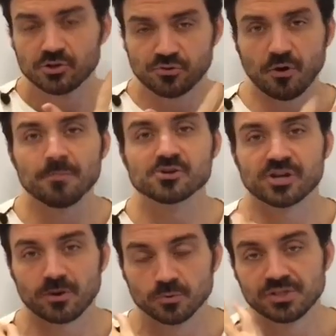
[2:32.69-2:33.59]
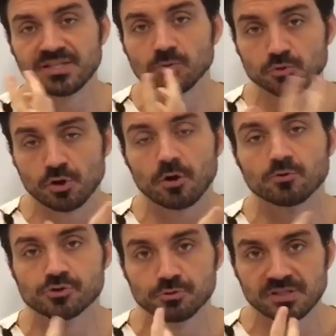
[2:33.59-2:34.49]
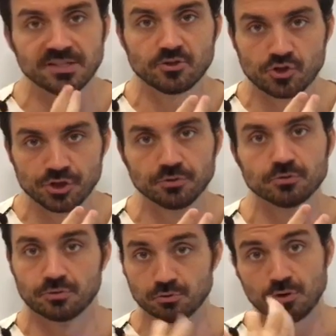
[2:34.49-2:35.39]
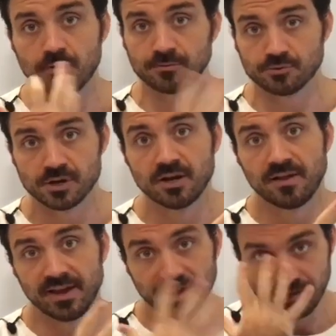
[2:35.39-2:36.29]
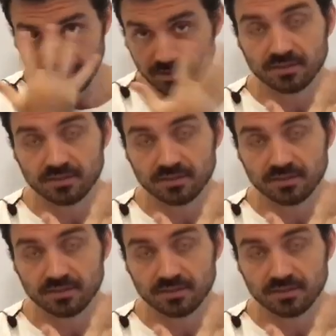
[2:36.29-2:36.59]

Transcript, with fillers: de forma geral, os, os órgãos dos sentidos, os órgãos é, que,